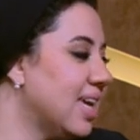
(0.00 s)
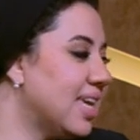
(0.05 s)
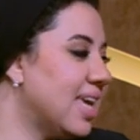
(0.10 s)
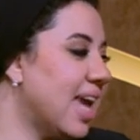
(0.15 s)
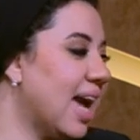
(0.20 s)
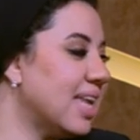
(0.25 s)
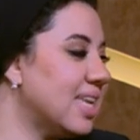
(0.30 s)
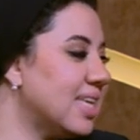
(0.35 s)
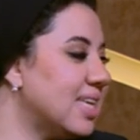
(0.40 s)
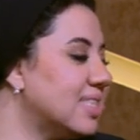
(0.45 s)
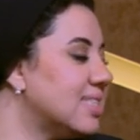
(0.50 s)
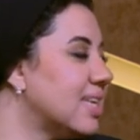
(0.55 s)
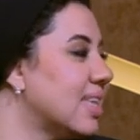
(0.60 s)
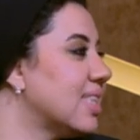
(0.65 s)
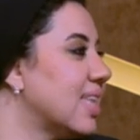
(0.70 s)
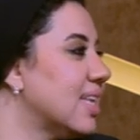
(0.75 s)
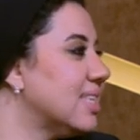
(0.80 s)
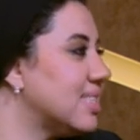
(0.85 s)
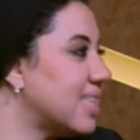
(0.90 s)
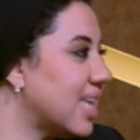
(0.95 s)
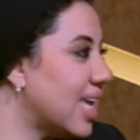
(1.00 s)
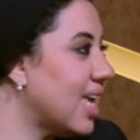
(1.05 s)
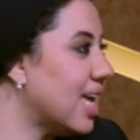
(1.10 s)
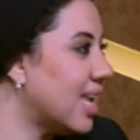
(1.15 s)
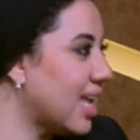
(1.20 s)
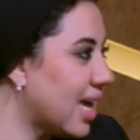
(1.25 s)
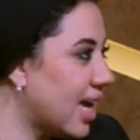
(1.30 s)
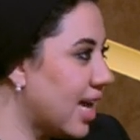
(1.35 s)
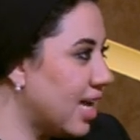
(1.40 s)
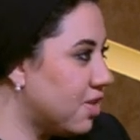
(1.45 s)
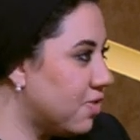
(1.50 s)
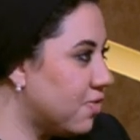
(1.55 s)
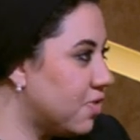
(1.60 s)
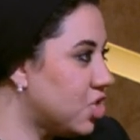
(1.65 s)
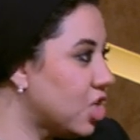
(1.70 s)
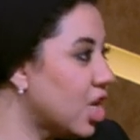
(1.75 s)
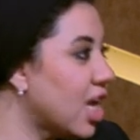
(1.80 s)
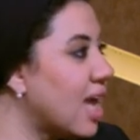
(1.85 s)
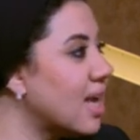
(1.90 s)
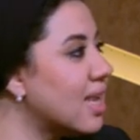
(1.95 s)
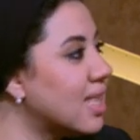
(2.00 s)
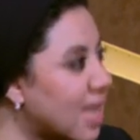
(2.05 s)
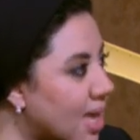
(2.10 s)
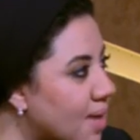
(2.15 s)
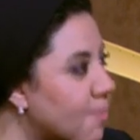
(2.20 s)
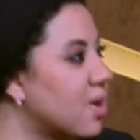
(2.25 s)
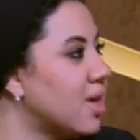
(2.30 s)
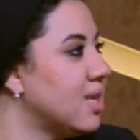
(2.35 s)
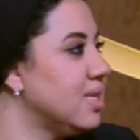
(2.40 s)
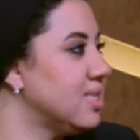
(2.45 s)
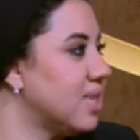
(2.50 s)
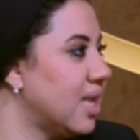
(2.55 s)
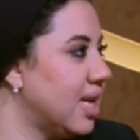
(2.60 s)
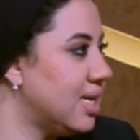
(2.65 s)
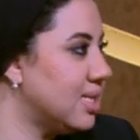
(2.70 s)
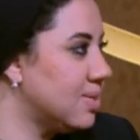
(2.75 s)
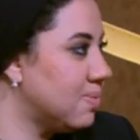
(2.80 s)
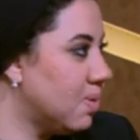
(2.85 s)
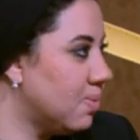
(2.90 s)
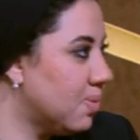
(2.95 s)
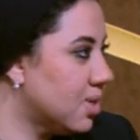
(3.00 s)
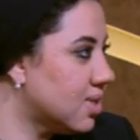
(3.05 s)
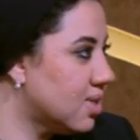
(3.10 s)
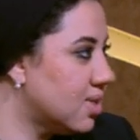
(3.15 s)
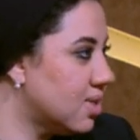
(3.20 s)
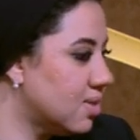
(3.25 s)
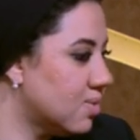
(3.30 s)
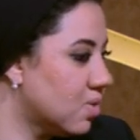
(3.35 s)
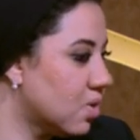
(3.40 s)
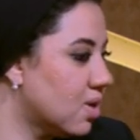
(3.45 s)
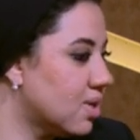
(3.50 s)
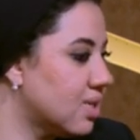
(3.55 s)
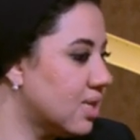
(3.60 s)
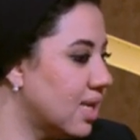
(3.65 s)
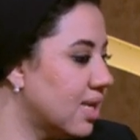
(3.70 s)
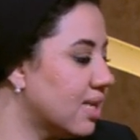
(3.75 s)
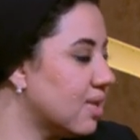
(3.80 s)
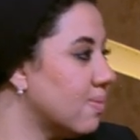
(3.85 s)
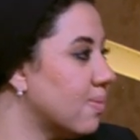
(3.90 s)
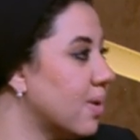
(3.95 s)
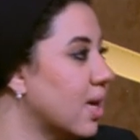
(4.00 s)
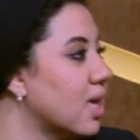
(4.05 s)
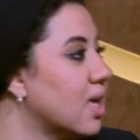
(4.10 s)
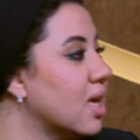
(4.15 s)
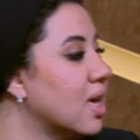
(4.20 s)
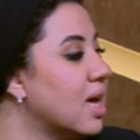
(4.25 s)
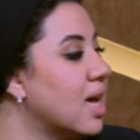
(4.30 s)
يعني اذا التنسيقيه نجحت في شيء انا نائب رئيس الحزب المصري الديمقراطي الاجتماعي